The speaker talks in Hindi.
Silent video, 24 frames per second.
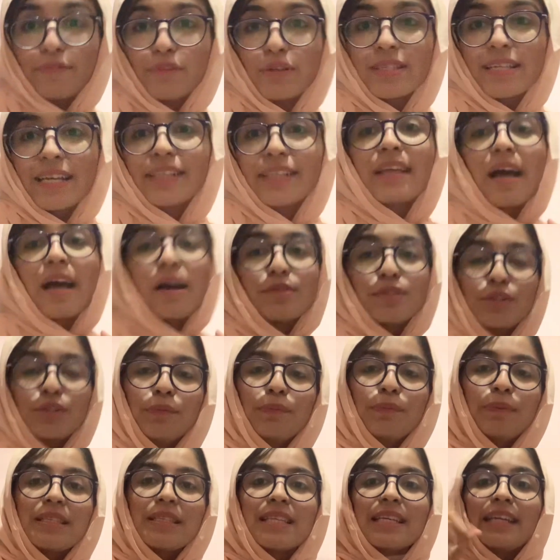to send 1000
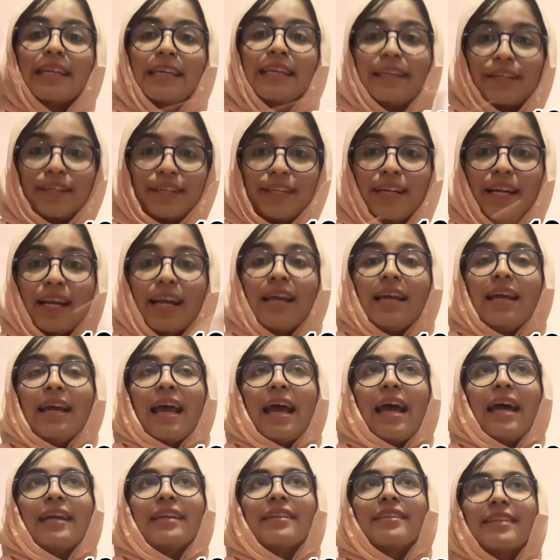rupees in here
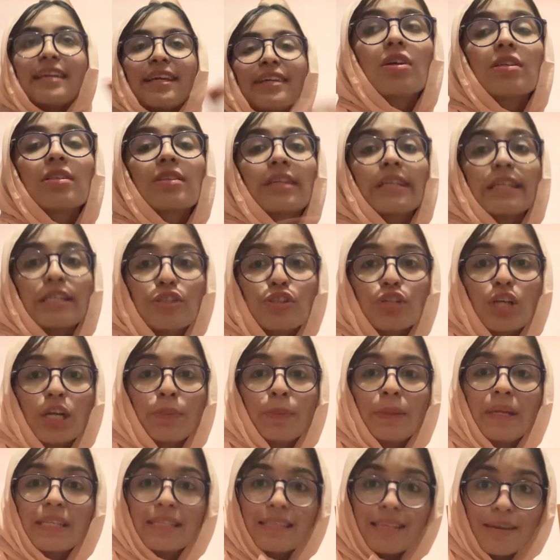and then screenshot
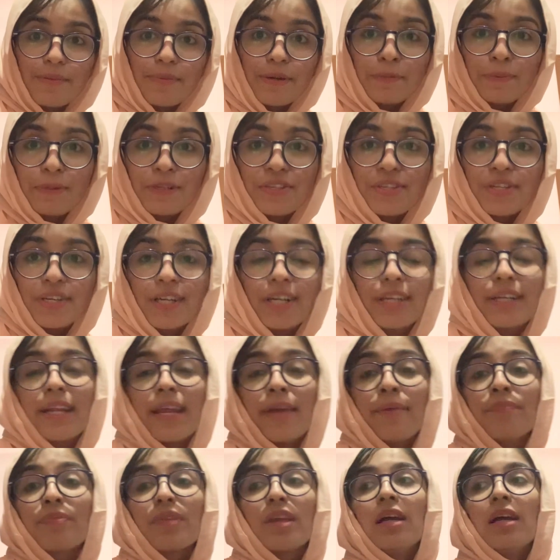bhi isi number pe share
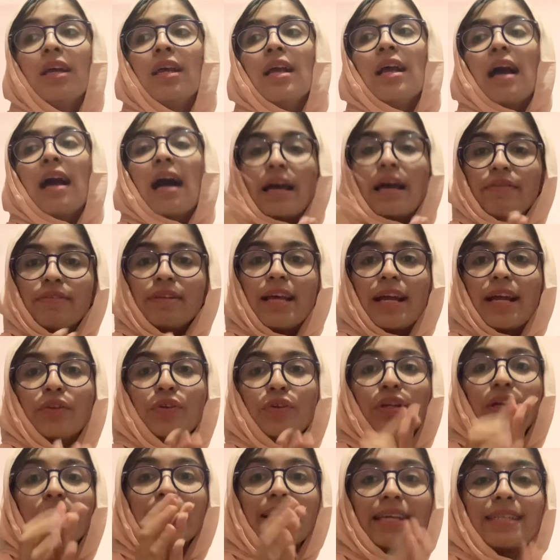karna hai I will add you
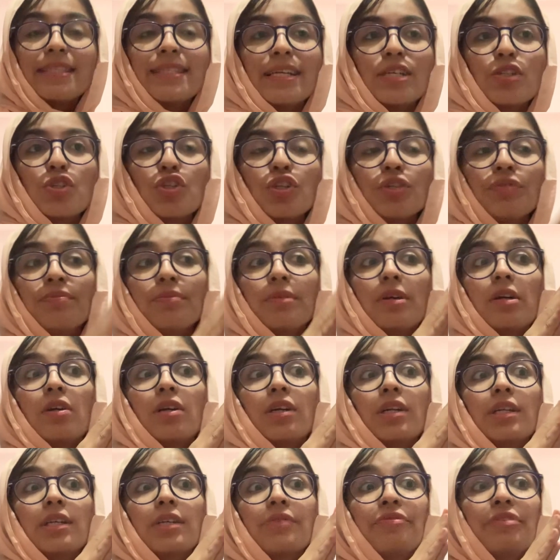in a test session
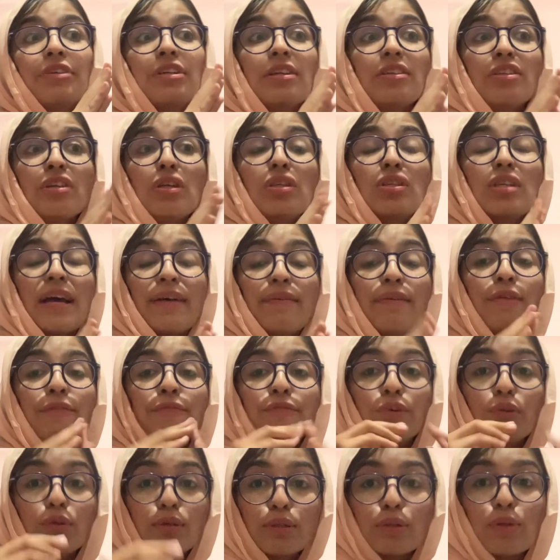or we just have a
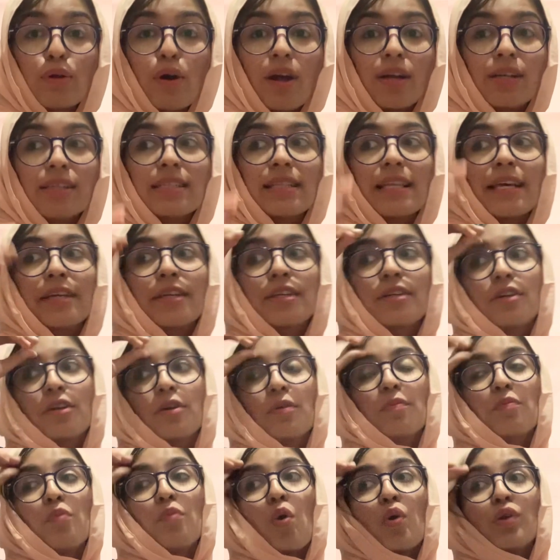few slots
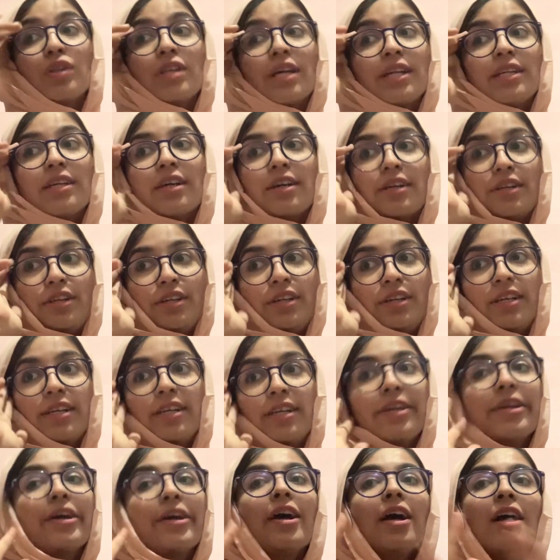like more than 100